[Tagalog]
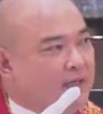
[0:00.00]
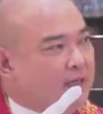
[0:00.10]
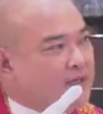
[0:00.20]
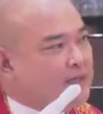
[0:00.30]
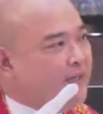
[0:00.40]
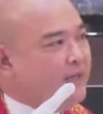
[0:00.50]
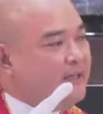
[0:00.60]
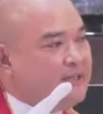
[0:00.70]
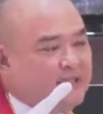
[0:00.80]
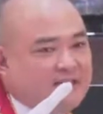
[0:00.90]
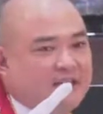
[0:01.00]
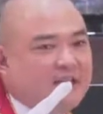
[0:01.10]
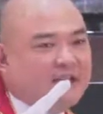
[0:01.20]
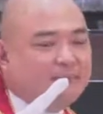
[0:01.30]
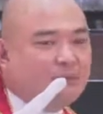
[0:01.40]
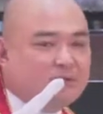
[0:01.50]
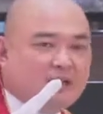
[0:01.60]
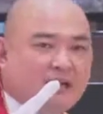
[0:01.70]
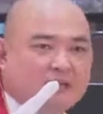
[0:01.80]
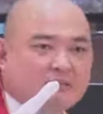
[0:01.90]
Kasi this is aligned po sa,
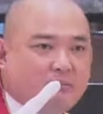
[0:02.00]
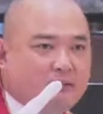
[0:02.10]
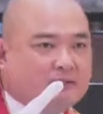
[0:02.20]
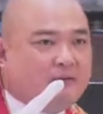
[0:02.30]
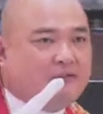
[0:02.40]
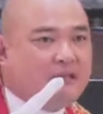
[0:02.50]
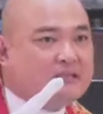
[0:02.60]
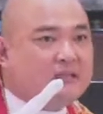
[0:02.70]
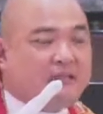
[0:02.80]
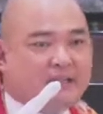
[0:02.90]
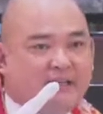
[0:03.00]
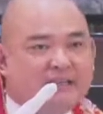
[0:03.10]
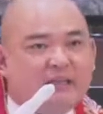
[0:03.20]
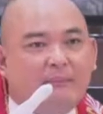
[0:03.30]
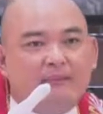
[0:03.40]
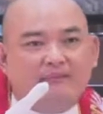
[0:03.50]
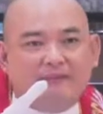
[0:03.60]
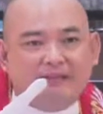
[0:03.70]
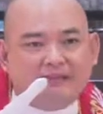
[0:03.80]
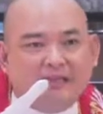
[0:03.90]
gospel, sa first reading. Sabi sa
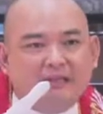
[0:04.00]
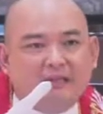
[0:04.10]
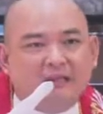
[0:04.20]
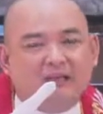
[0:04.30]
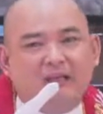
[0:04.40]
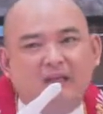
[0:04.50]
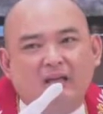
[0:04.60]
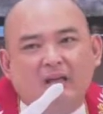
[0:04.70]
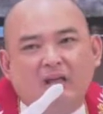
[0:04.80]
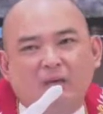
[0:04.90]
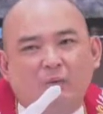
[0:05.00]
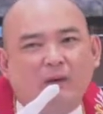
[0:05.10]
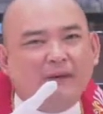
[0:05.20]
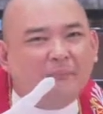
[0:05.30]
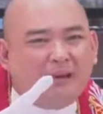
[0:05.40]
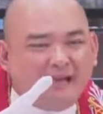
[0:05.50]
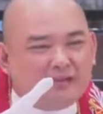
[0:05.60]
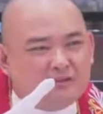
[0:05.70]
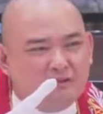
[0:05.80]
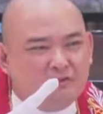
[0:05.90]
first reading, Why plan
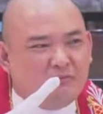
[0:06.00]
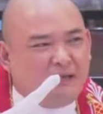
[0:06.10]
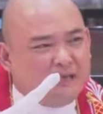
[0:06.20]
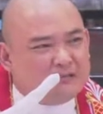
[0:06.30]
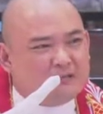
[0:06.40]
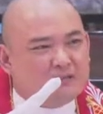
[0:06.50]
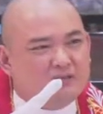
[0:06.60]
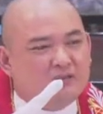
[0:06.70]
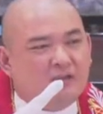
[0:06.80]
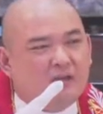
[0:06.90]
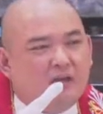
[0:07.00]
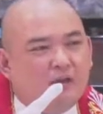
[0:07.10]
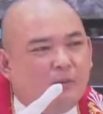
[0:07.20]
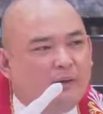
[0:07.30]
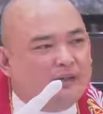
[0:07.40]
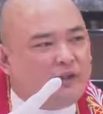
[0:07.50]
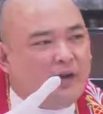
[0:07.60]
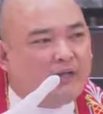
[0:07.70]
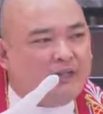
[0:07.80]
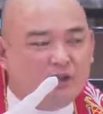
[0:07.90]
so much? when you
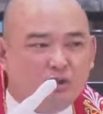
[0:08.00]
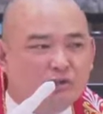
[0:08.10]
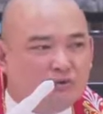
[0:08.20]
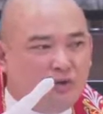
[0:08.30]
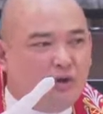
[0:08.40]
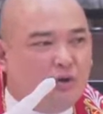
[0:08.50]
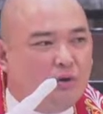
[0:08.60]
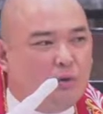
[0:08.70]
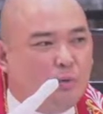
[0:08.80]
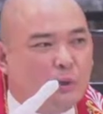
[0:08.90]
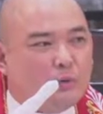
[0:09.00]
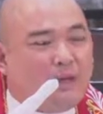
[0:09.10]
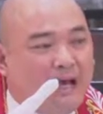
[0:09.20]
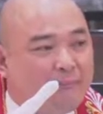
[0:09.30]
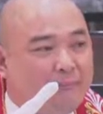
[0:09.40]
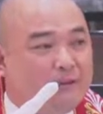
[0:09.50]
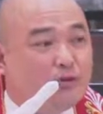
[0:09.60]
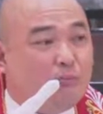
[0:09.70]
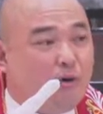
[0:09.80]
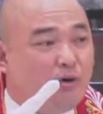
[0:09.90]
actually don't know what will happen
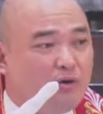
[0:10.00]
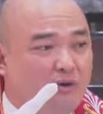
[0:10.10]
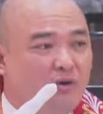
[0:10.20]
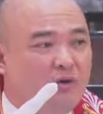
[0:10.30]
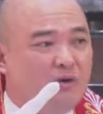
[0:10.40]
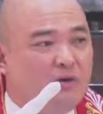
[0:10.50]
tomorrow.